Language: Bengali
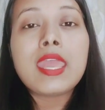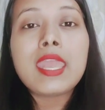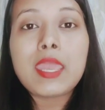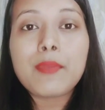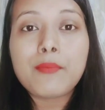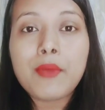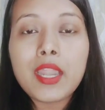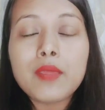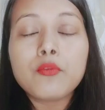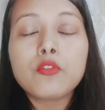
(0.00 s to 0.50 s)

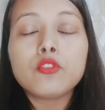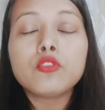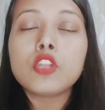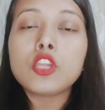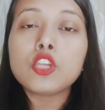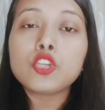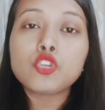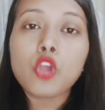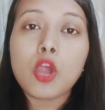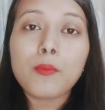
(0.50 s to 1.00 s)
এবারে
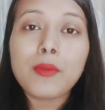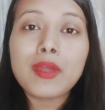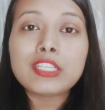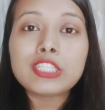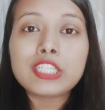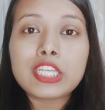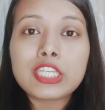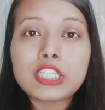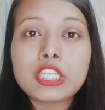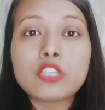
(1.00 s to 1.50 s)
বন্ধুরা সবার
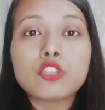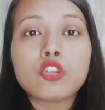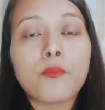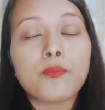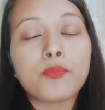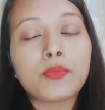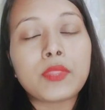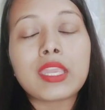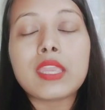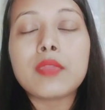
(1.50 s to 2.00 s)
শেষে
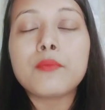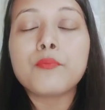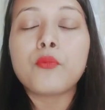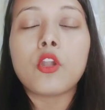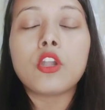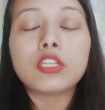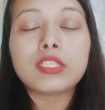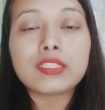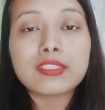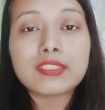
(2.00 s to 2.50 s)
সবথেকে
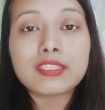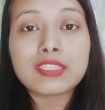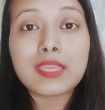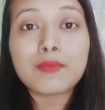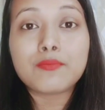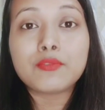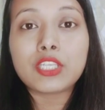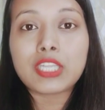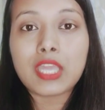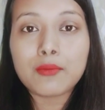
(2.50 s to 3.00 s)
ইম্পর্টেন্ট
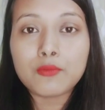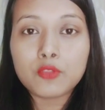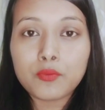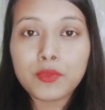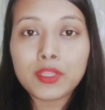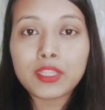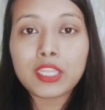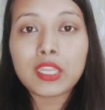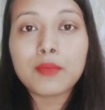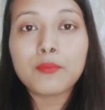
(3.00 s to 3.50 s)
স্টেপ যেটা আমি
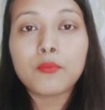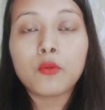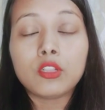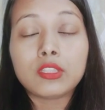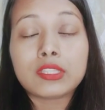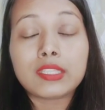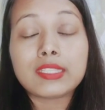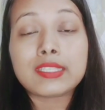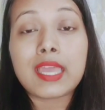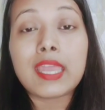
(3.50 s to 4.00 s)
তোমাদেরকে
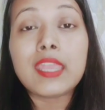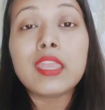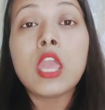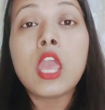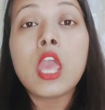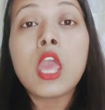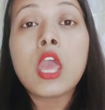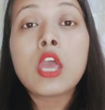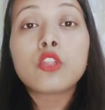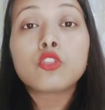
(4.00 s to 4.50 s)
বলতে চাই
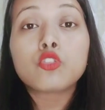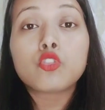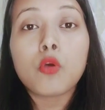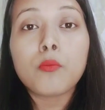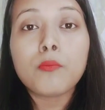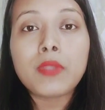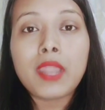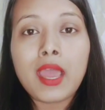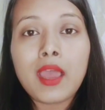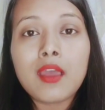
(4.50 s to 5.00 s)

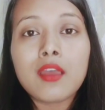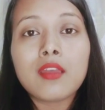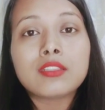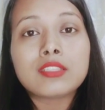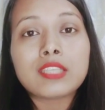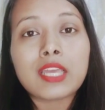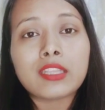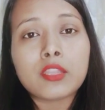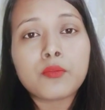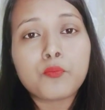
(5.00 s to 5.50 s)
তোমরা
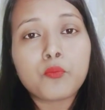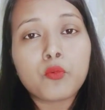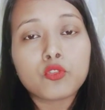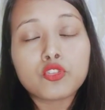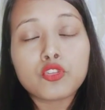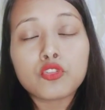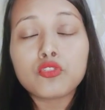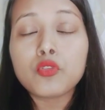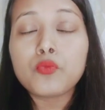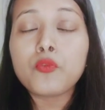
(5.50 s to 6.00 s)
যাদের
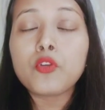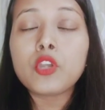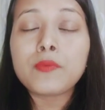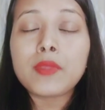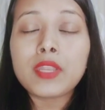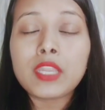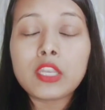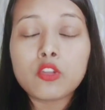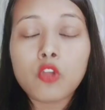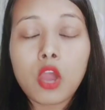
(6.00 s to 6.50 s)
প্রচণ্ড
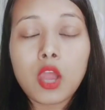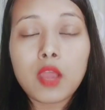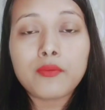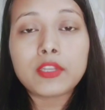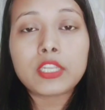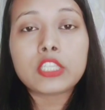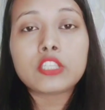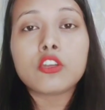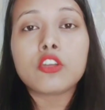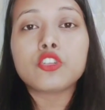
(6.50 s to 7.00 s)
পরিমাণে ডগা
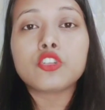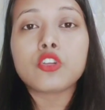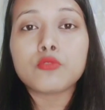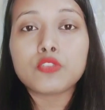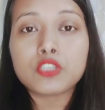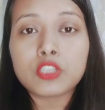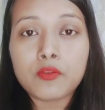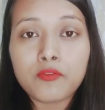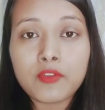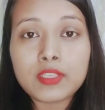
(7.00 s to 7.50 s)
ফেটে যাওয়ার
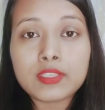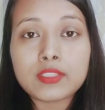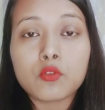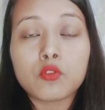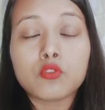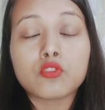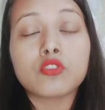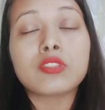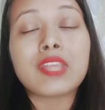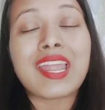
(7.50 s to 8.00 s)
সমস্যা ফেস
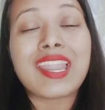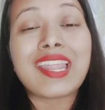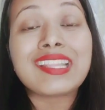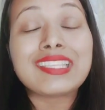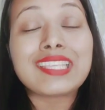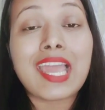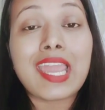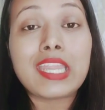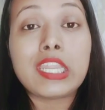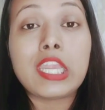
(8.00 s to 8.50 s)
করছো তারা
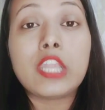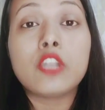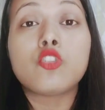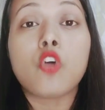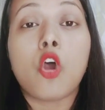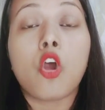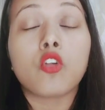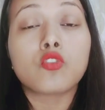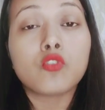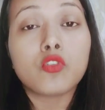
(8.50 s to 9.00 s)
চাইলে
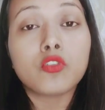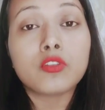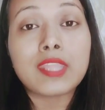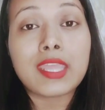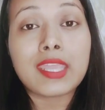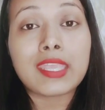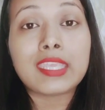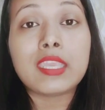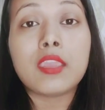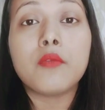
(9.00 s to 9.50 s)
ডক্টর
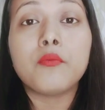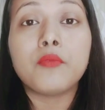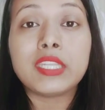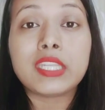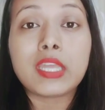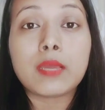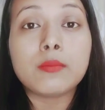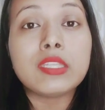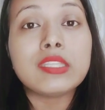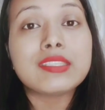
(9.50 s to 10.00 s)
দেখিয়ে
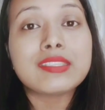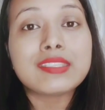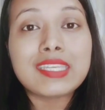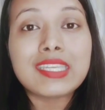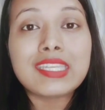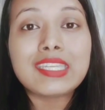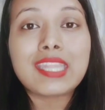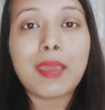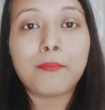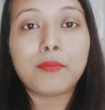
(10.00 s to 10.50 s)
ভিটামিন
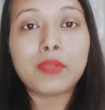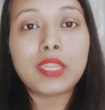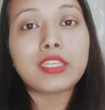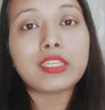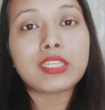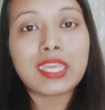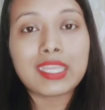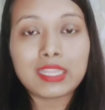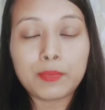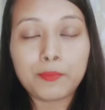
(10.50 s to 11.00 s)
সি
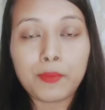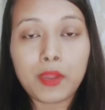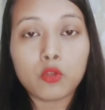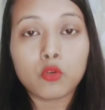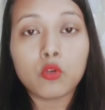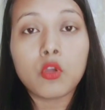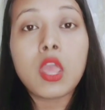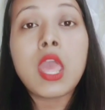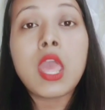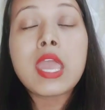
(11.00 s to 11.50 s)
ট্যাবলেট খেতে
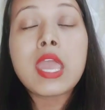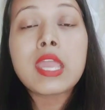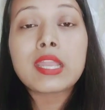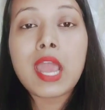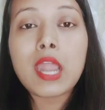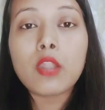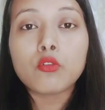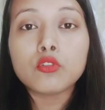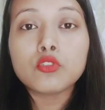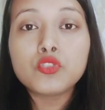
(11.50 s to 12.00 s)
পারো
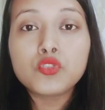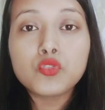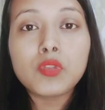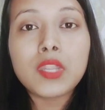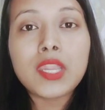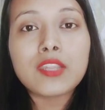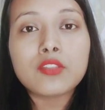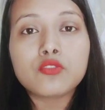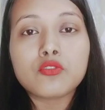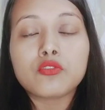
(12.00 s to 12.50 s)
কারণ
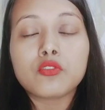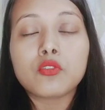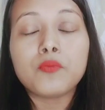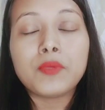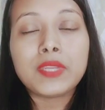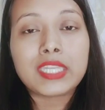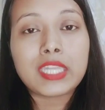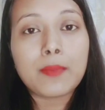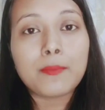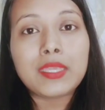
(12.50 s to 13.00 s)
চুলের জন্য
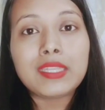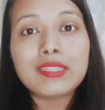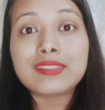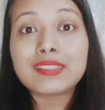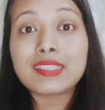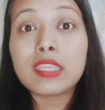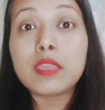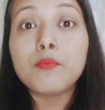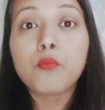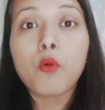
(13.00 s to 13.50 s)
ভিটামিন
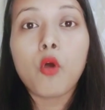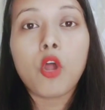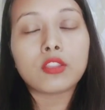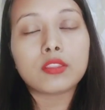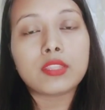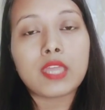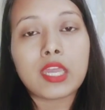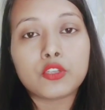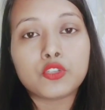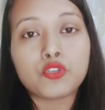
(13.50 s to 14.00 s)
সি
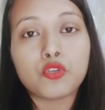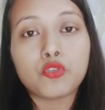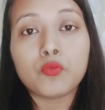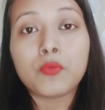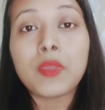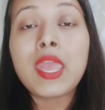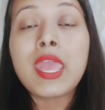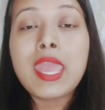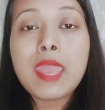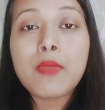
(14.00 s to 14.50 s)
বরদান
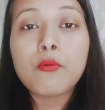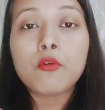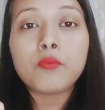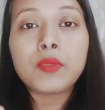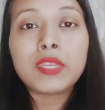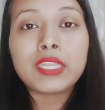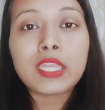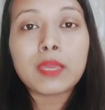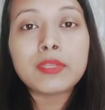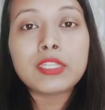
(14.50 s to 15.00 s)
স্বরূপ এবং
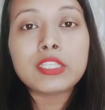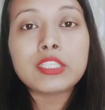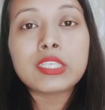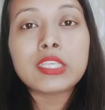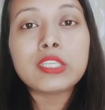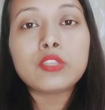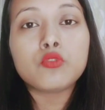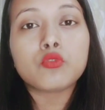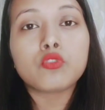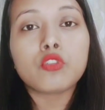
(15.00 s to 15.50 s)
ভিটামিন
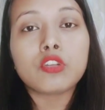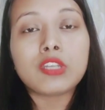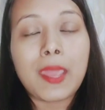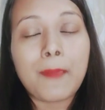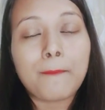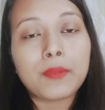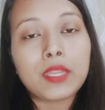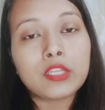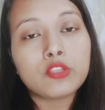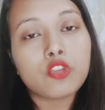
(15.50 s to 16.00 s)
সি যুক্ত
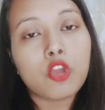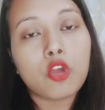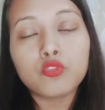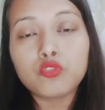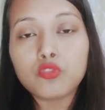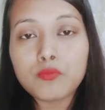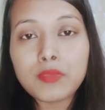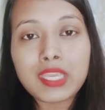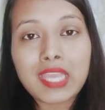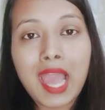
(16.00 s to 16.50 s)
ট্যাবলেট
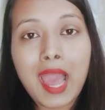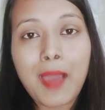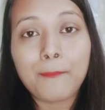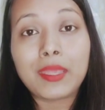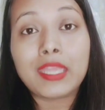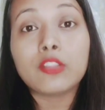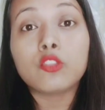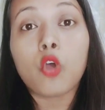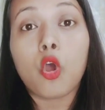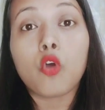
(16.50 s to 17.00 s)
যখন তুমি
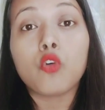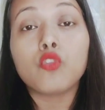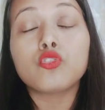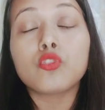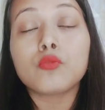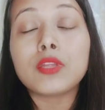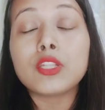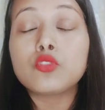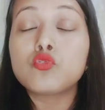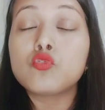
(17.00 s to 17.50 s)
খাবে তখন
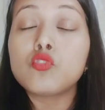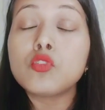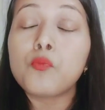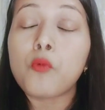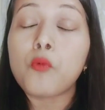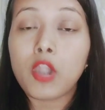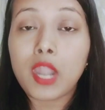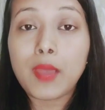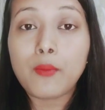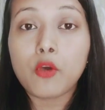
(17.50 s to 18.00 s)
তোমার চুল
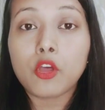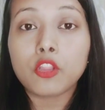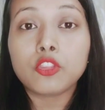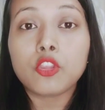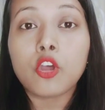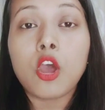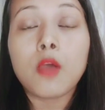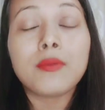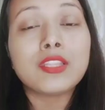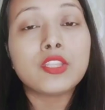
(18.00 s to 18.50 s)
পড়া
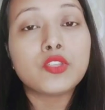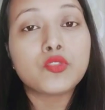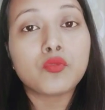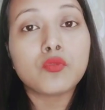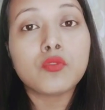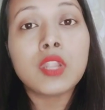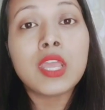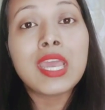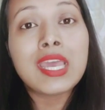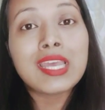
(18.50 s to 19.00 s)
বন্ধ হবে
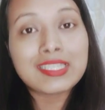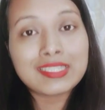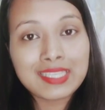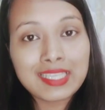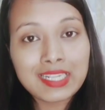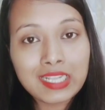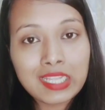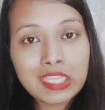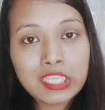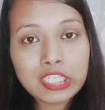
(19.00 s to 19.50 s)
চুল
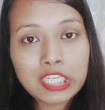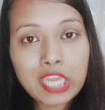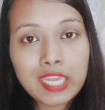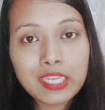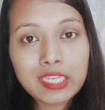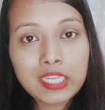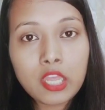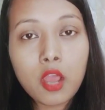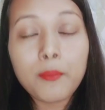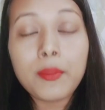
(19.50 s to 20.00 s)
সিল্কি
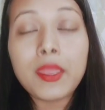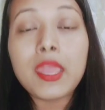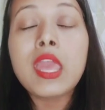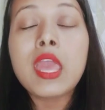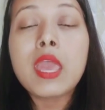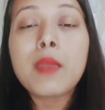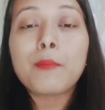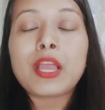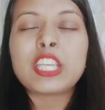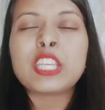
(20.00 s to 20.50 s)
শাইনি হবে
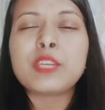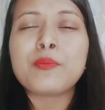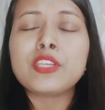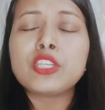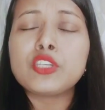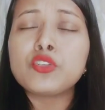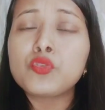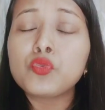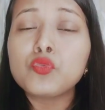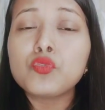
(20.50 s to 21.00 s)

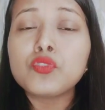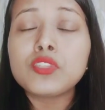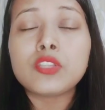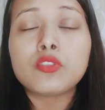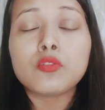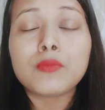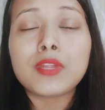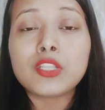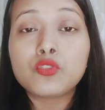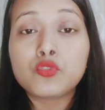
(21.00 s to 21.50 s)
পাশাপাশি শুধু যে
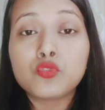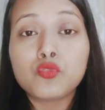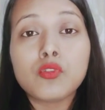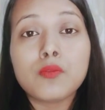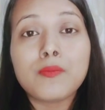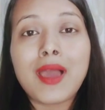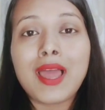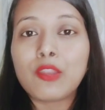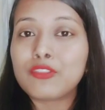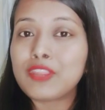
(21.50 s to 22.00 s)
তোমার
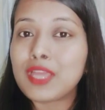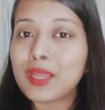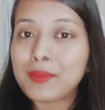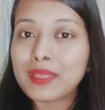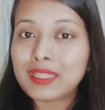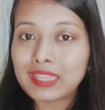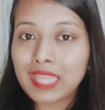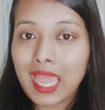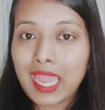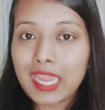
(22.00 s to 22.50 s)
চুল ভালো
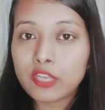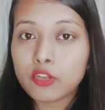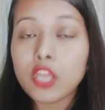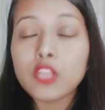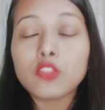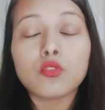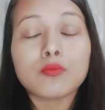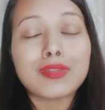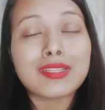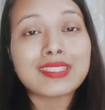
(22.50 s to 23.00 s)
থাকবে তাই
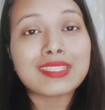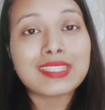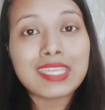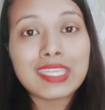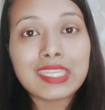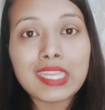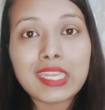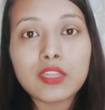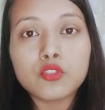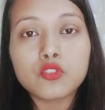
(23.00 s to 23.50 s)
নয় তোমার
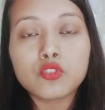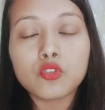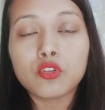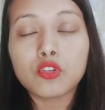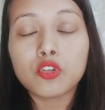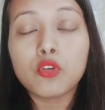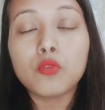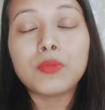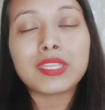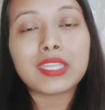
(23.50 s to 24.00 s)
স্কিনের
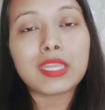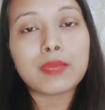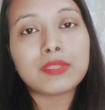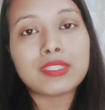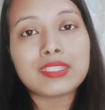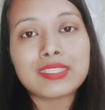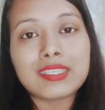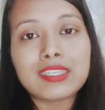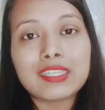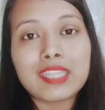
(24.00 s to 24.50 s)
জন্য
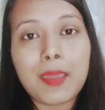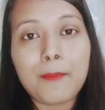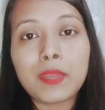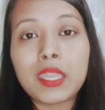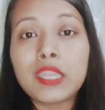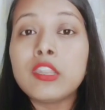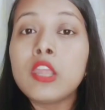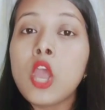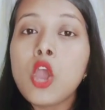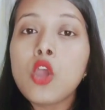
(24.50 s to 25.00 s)
ভিটামিন সি
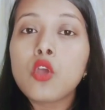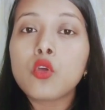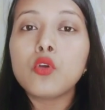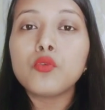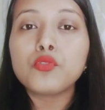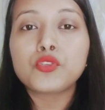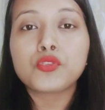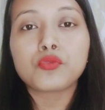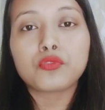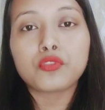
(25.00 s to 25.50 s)
ট্যাবলেট
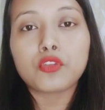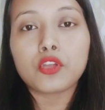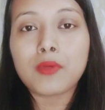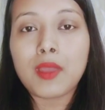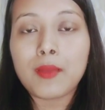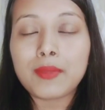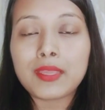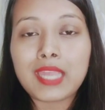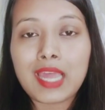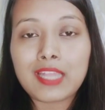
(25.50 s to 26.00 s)
খুব
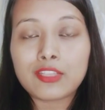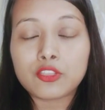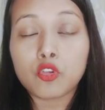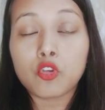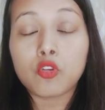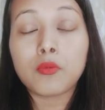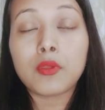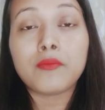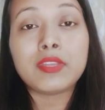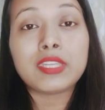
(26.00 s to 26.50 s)
সুন্দরভাবে কাজ
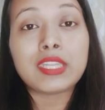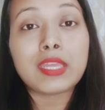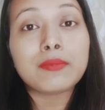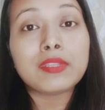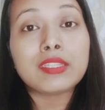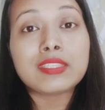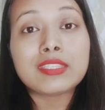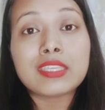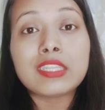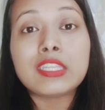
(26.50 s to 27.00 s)
করবে
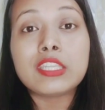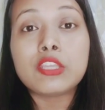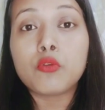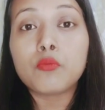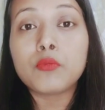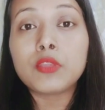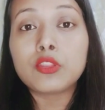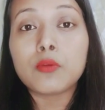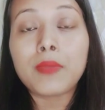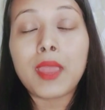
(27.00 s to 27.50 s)
ভিটামিন সি
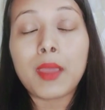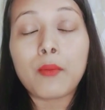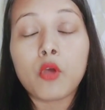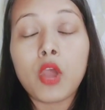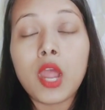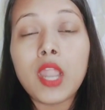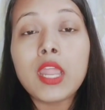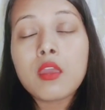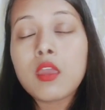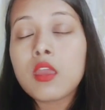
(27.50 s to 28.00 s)
নিয়মিত
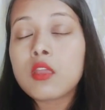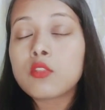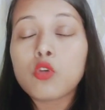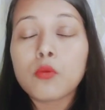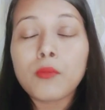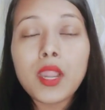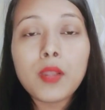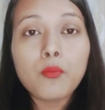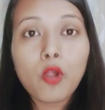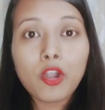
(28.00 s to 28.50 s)
ব্যবহার
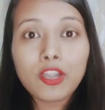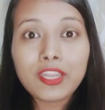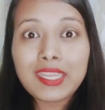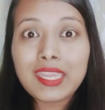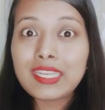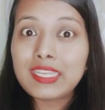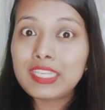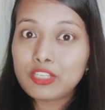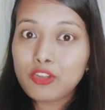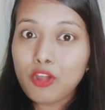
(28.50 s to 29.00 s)
তোমার
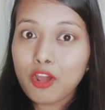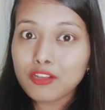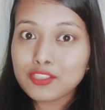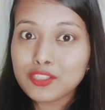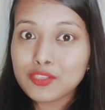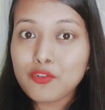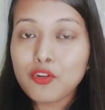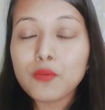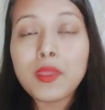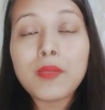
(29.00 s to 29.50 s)
বডিকে ডিটক্স
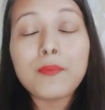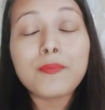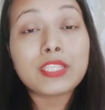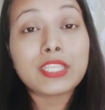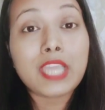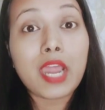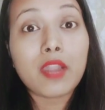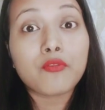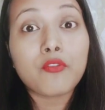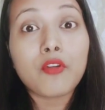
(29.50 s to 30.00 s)
করবে
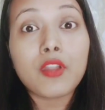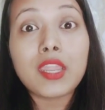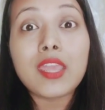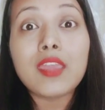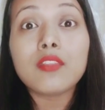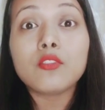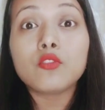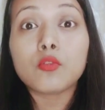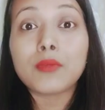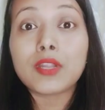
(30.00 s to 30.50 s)
যার ফলে
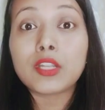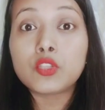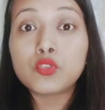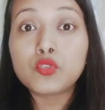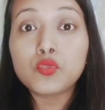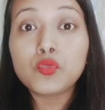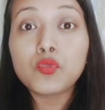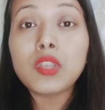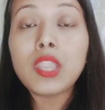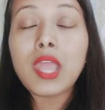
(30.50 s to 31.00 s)
তোমার
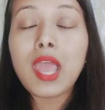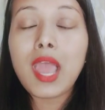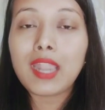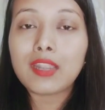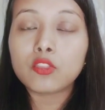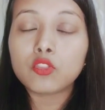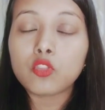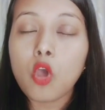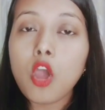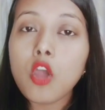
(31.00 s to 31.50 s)
চুল
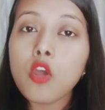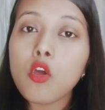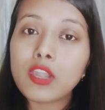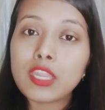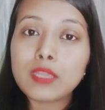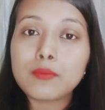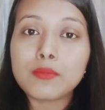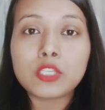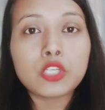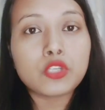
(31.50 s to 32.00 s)
আর ত্বক
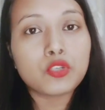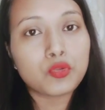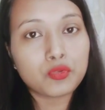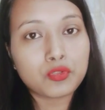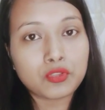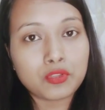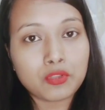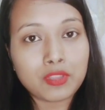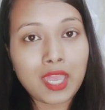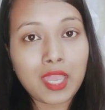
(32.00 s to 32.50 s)
অনেক বেশি
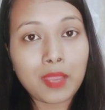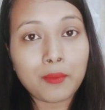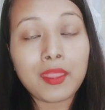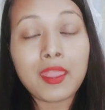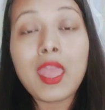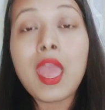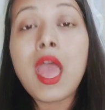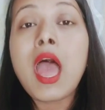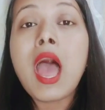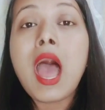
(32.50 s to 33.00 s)
সুস্থ থাকবে
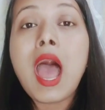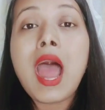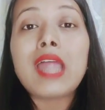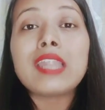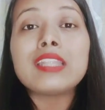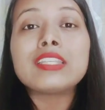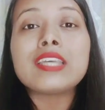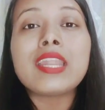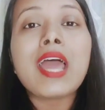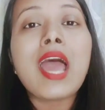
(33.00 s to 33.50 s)

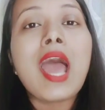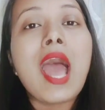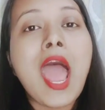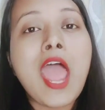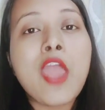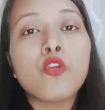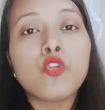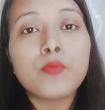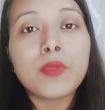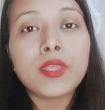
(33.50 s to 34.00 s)
আর যারা
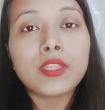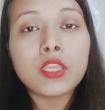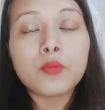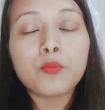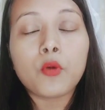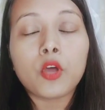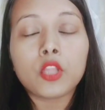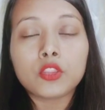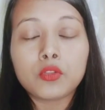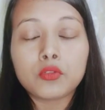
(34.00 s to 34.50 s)
আয়ুর্বেদিক
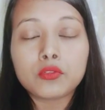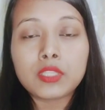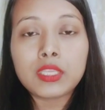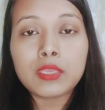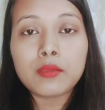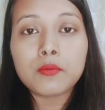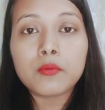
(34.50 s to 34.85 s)
পদ্ধতি